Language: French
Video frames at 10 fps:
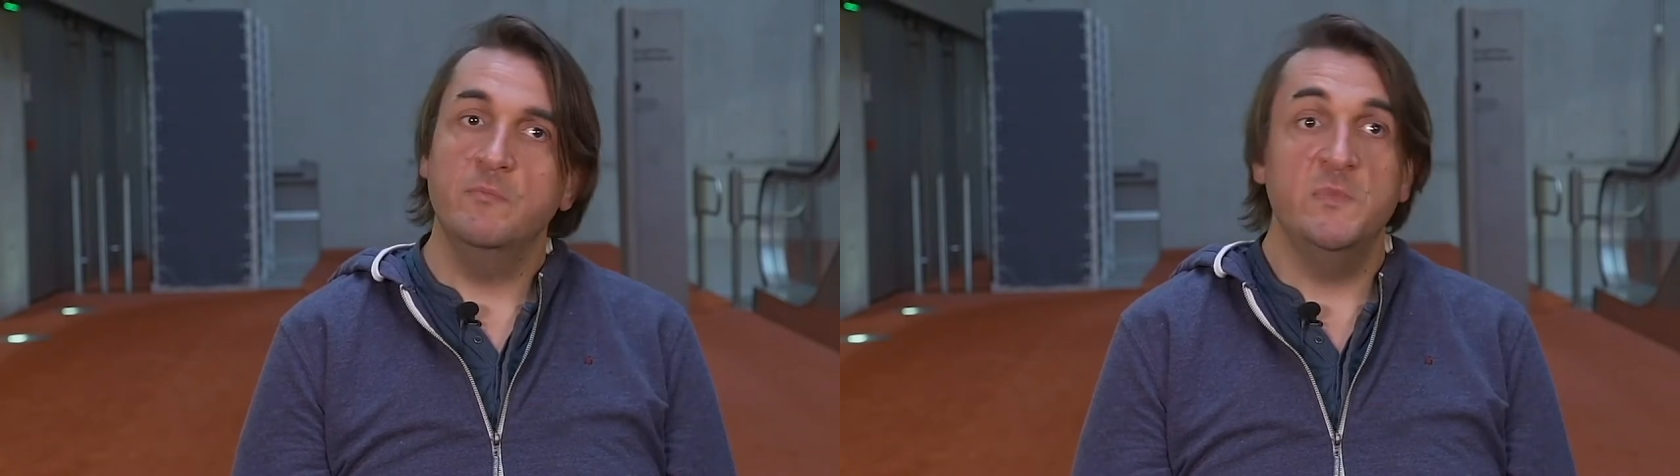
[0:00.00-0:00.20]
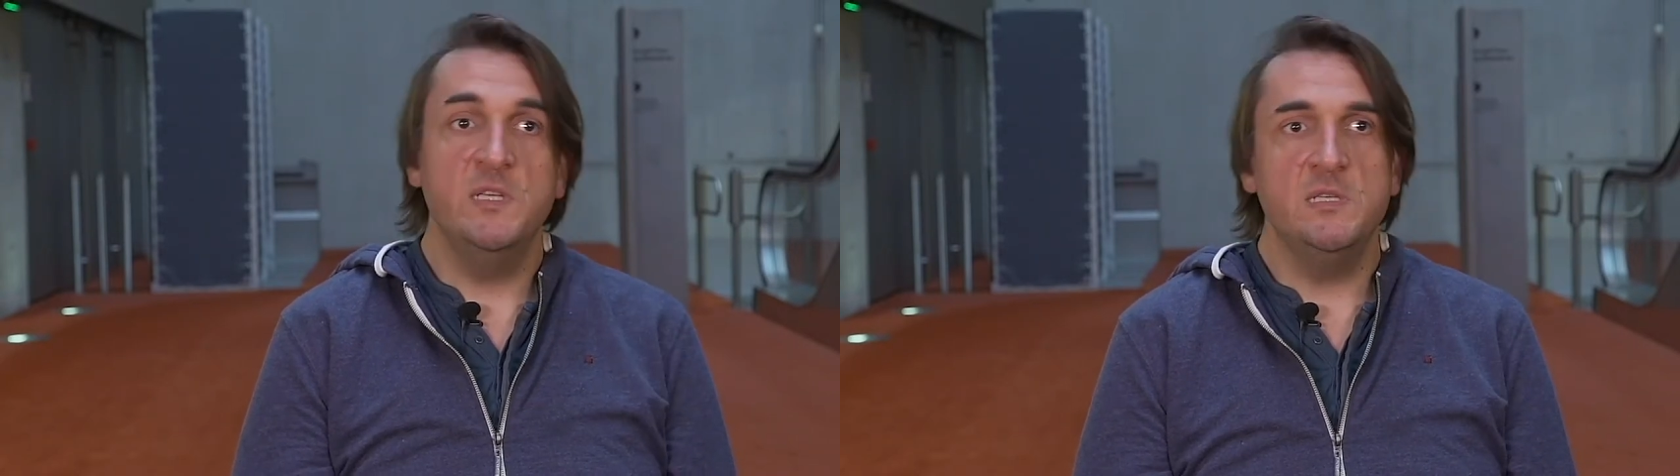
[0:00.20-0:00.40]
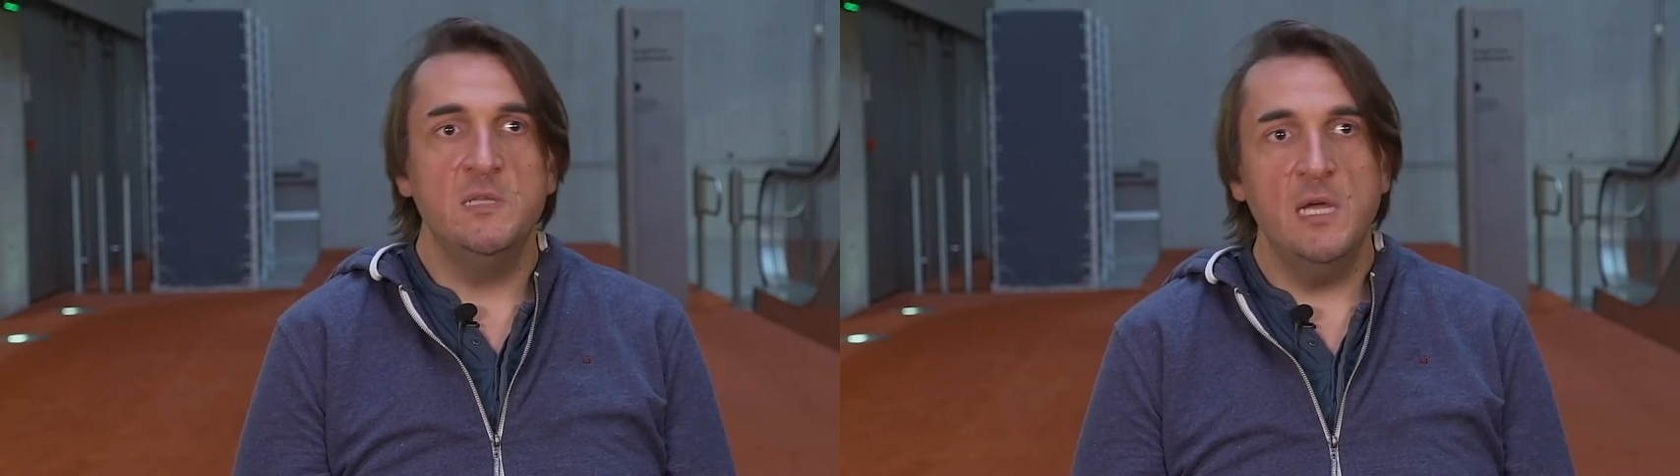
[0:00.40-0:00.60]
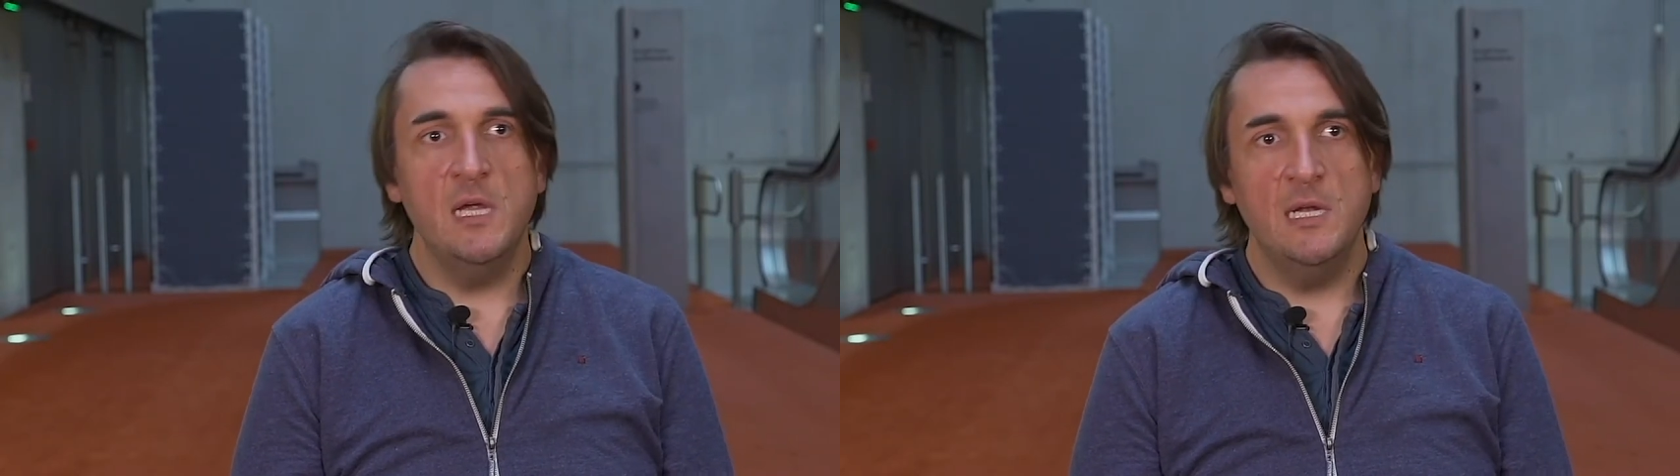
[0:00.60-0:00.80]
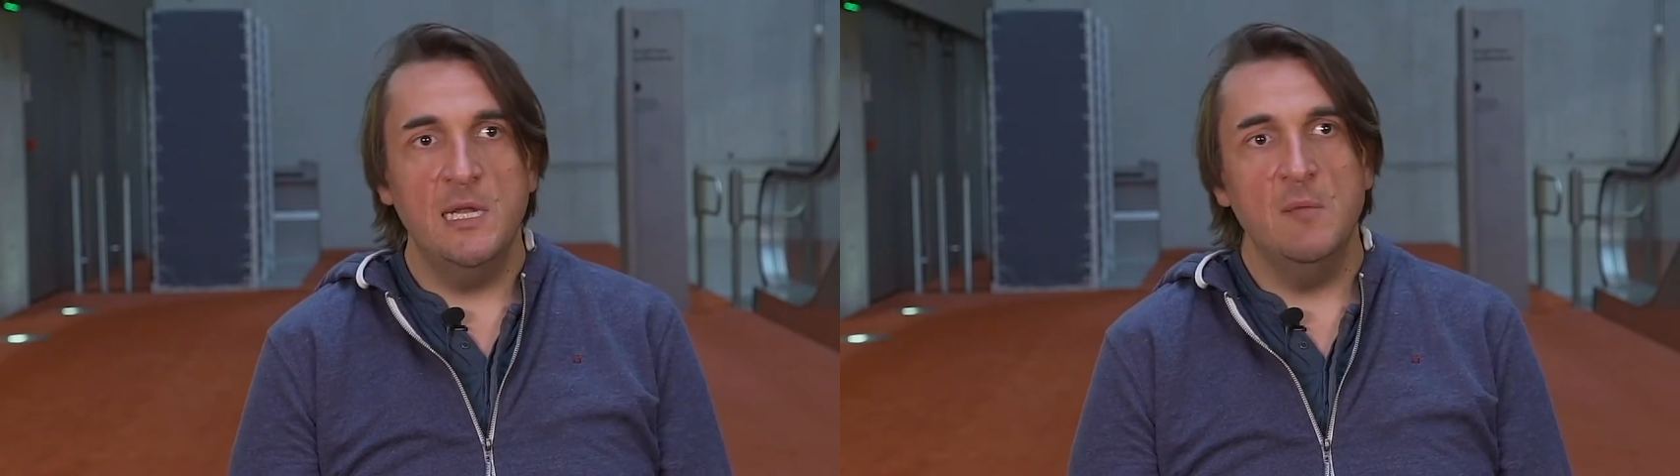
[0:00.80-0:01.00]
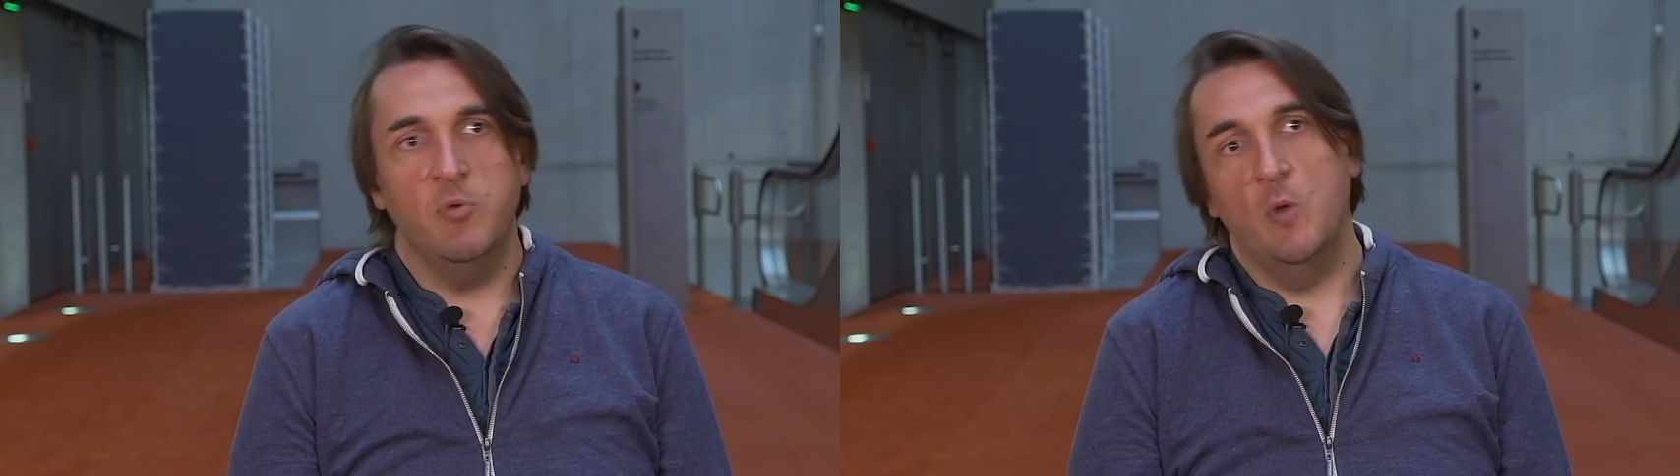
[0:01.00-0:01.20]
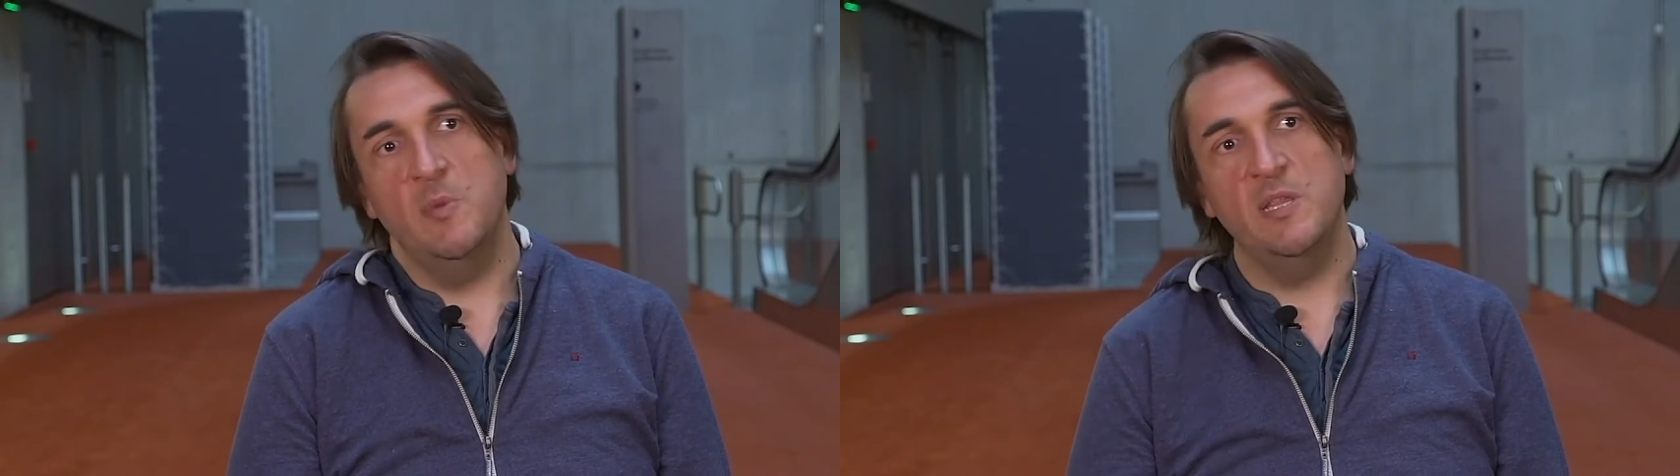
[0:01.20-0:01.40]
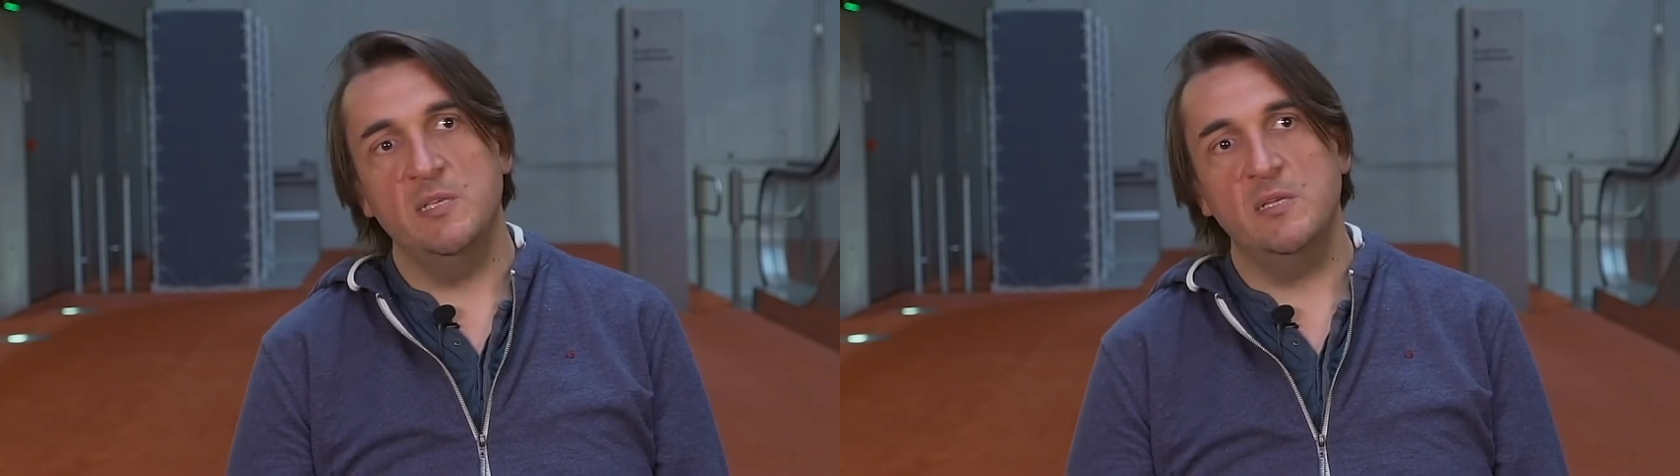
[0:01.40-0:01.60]
Disney, les
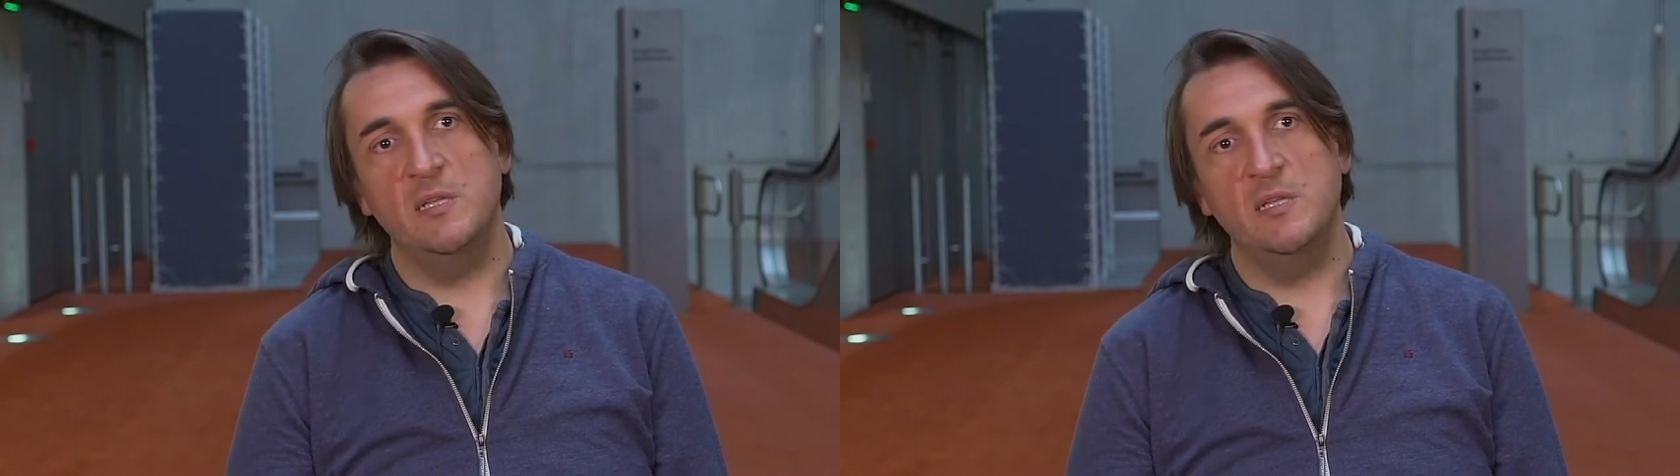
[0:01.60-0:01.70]
premiers dessins